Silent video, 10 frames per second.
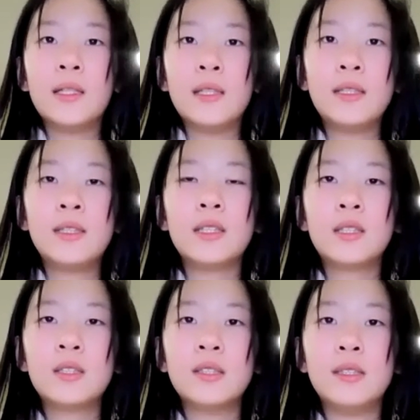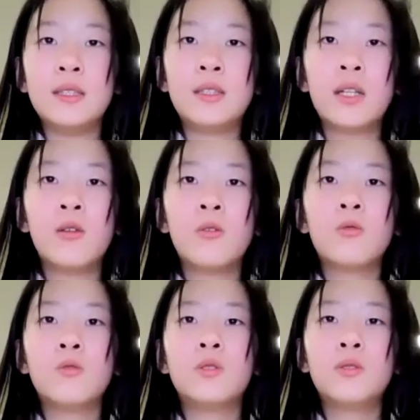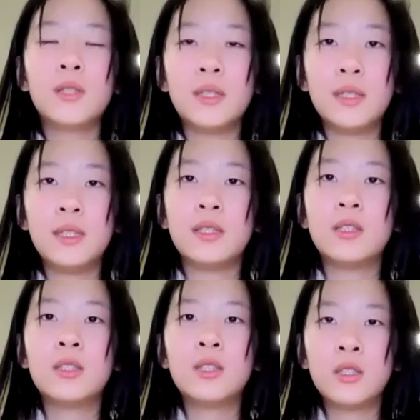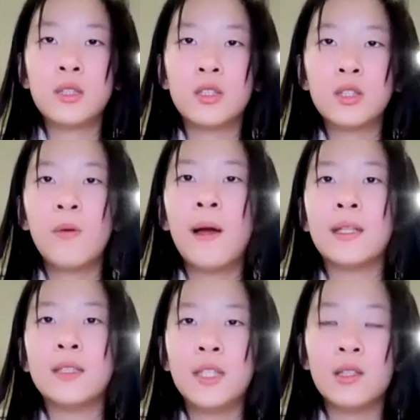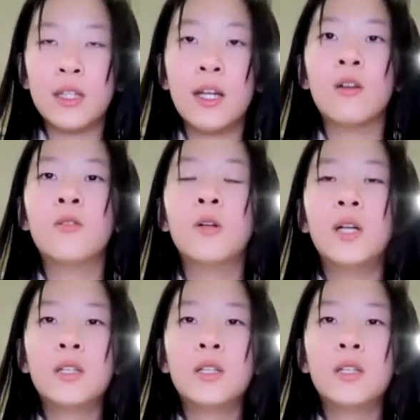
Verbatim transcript: 一切涉及超乎确切知识之外的教条，